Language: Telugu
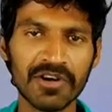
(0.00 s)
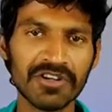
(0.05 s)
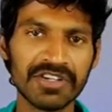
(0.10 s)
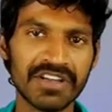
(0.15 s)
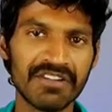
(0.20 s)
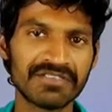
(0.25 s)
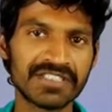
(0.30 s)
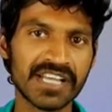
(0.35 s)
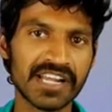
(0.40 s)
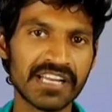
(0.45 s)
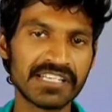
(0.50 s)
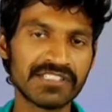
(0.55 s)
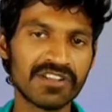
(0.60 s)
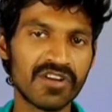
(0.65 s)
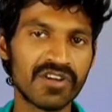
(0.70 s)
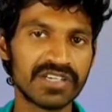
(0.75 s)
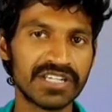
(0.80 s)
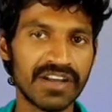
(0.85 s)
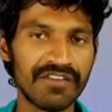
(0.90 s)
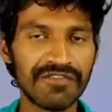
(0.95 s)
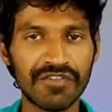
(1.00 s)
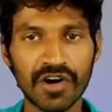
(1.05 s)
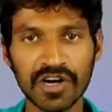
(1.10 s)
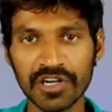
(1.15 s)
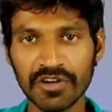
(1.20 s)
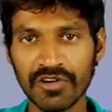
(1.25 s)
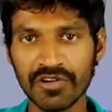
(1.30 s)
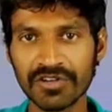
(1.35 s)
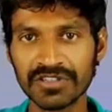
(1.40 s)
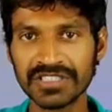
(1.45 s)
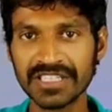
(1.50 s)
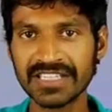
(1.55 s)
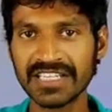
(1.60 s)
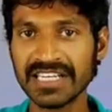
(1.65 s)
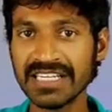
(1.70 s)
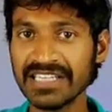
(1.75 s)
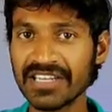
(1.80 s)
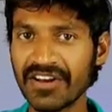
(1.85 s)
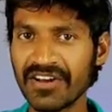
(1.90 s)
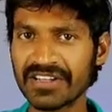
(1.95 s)
మనకు ఎఫ్ సిరీస్లో ఎఫ్ ఫార్టీ వన్
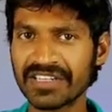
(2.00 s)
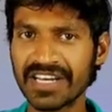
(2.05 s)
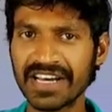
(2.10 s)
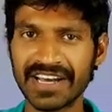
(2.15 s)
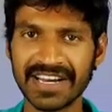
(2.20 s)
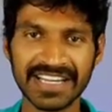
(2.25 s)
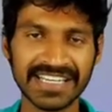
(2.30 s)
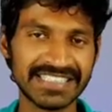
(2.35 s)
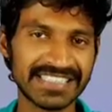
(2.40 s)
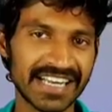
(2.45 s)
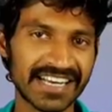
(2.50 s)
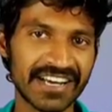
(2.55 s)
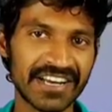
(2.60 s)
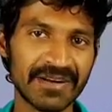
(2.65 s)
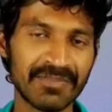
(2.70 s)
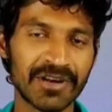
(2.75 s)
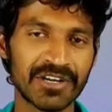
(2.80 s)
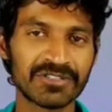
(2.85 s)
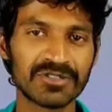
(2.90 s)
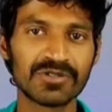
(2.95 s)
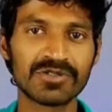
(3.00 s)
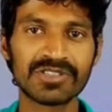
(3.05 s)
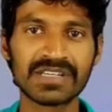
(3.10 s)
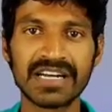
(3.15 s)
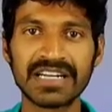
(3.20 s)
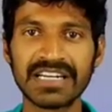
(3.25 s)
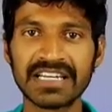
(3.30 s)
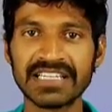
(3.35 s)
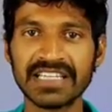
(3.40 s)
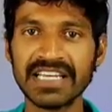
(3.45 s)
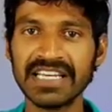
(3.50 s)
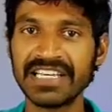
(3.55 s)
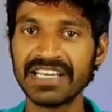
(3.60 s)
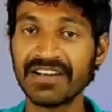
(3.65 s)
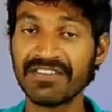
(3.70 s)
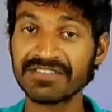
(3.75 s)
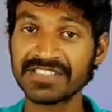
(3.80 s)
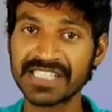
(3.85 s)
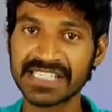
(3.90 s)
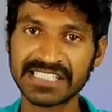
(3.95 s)
వచ్చింది తర్వాత రీసెంట్గానే మనకు చూసినట్టయితే
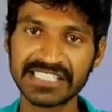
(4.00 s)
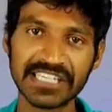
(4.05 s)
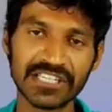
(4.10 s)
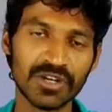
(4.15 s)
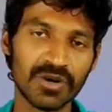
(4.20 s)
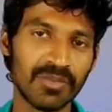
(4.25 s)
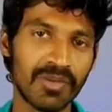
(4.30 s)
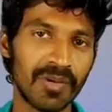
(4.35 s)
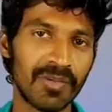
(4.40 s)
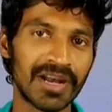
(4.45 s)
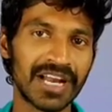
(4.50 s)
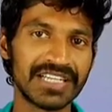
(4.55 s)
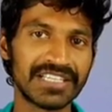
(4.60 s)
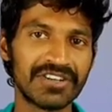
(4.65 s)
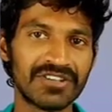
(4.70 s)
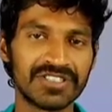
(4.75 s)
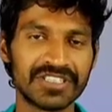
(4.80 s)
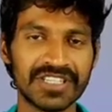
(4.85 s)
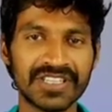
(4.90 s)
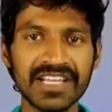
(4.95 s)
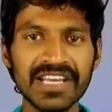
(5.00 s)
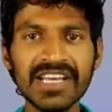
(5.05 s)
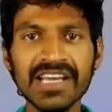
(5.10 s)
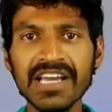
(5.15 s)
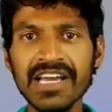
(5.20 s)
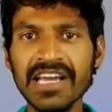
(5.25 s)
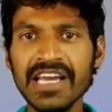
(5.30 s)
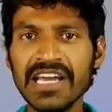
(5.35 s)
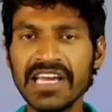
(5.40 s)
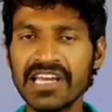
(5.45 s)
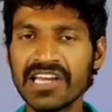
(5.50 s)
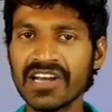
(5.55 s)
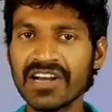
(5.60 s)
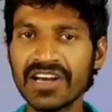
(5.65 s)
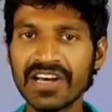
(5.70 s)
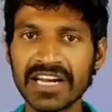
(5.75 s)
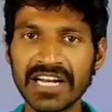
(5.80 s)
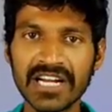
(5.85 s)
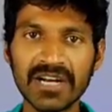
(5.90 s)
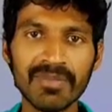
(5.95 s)
ఎఫ్ సిక్స్టీ టూ మొబైల్ అయితే వచ్చింది ఈ
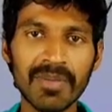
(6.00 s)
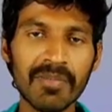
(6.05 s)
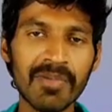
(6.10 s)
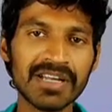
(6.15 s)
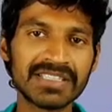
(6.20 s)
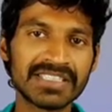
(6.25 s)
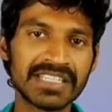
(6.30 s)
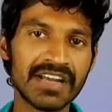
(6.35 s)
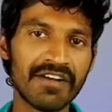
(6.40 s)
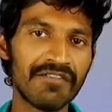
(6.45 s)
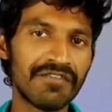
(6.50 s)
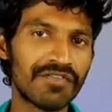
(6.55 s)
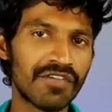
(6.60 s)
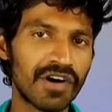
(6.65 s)
యొక్క రెండు మొబైల్స్ ఎఫ్